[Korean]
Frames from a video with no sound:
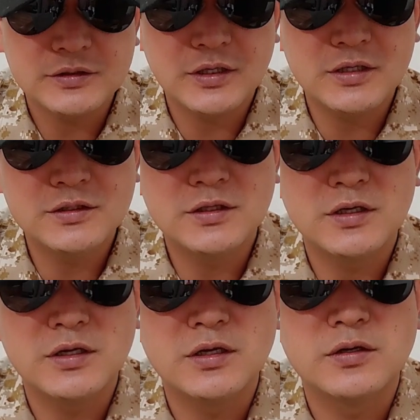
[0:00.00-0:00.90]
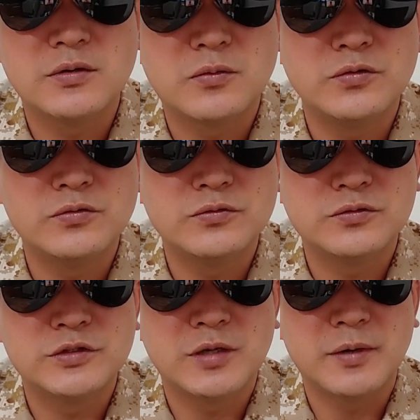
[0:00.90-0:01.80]
제가 이제 고등
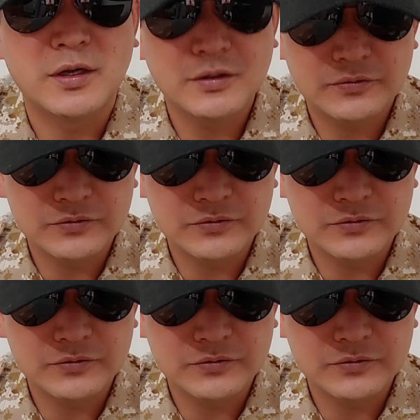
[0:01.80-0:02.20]
군사반